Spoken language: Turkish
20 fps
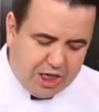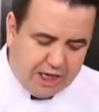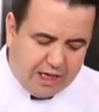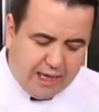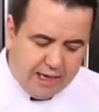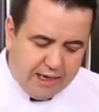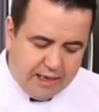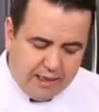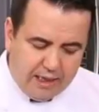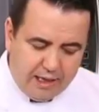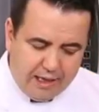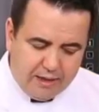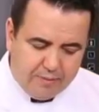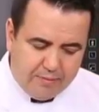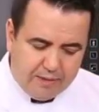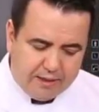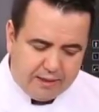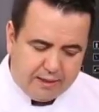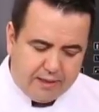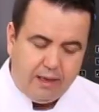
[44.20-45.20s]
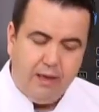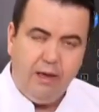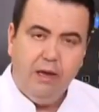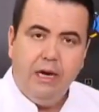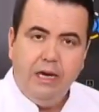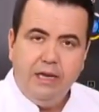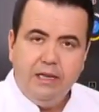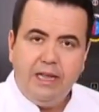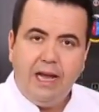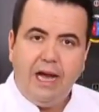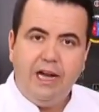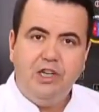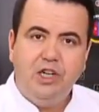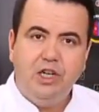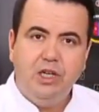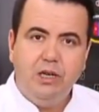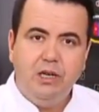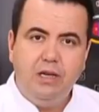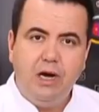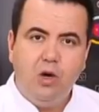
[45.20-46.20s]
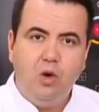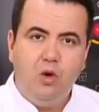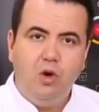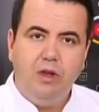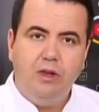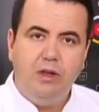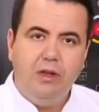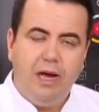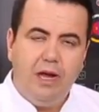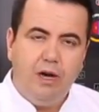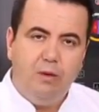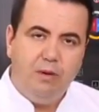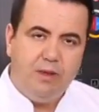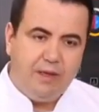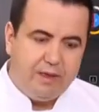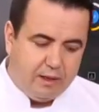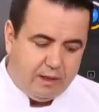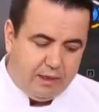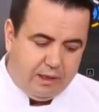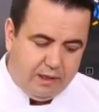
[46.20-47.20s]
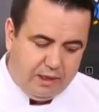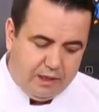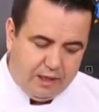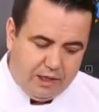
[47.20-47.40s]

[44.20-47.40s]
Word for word: şekerin erimesi, tarçının, kakulenin aromasını